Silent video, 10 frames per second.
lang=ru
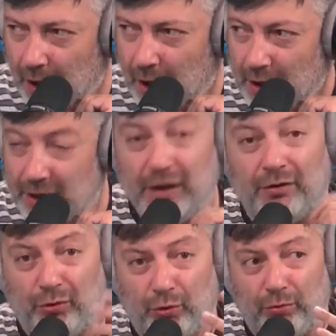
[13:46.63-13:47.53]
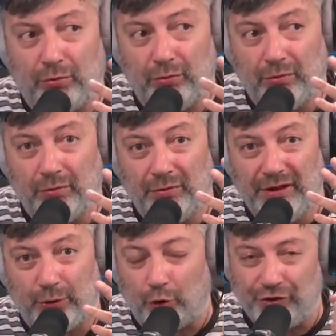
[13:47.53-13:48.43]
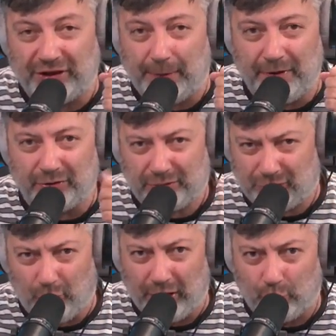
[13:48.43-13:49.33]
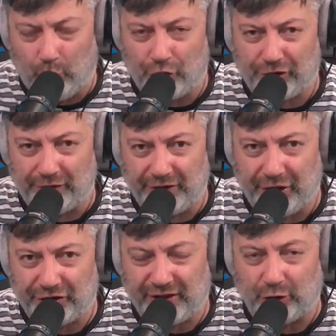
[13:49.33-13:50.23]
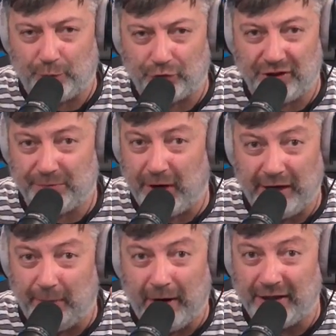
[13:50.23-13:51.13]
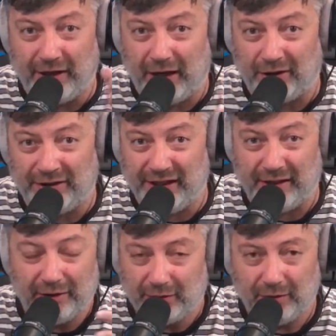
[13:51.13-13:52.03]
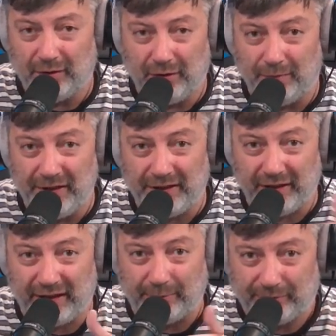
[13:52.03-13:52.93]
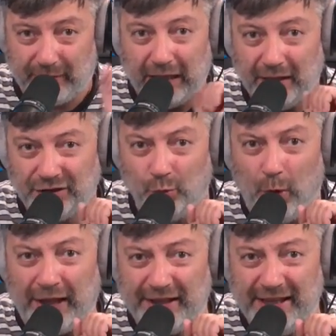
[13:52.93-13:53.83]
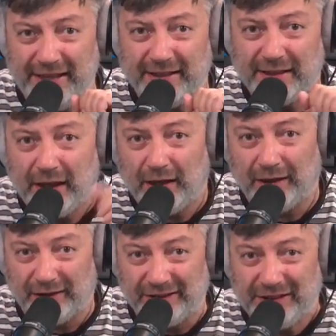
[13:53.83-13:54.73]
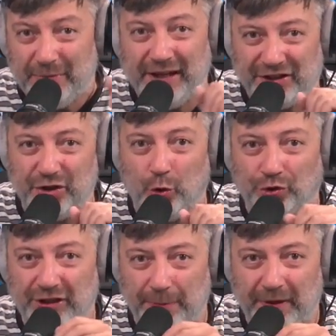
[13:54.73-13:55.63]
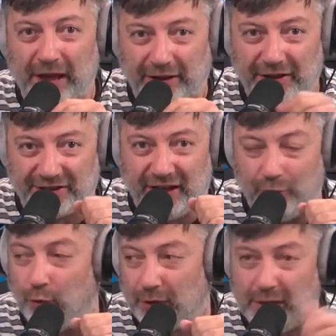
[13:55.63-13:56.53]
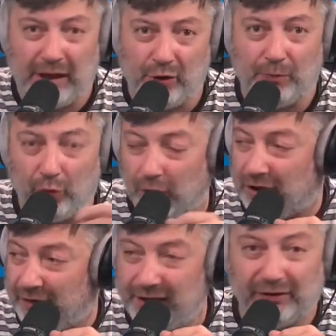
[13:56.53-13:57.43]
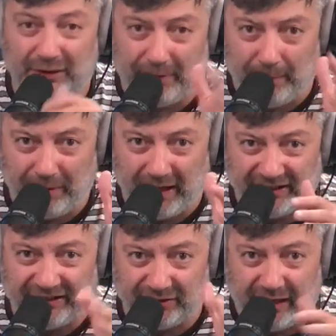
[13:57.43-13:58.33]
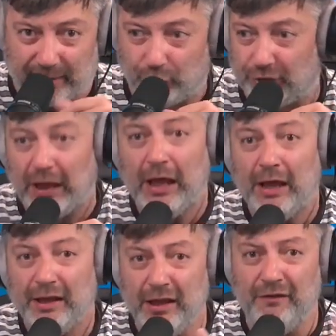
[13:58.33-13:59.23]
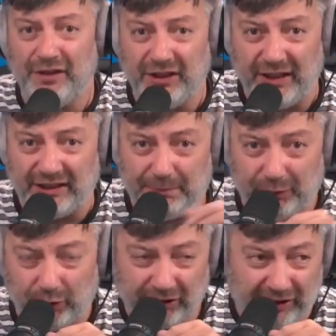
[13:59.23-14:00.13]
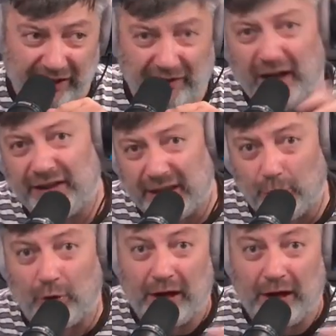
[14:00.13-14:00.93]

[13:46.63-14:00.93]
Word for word: И никто же не забыл той анкорежской встречи сразу после избрания Байдена, как, где э, Блинкин там с 1 И e, Э, имели серьезный неприятный разговор. Я о нем много говорил, это прям показатель лакмус. И визит Нэнси Пелоси на Тайване, там много. И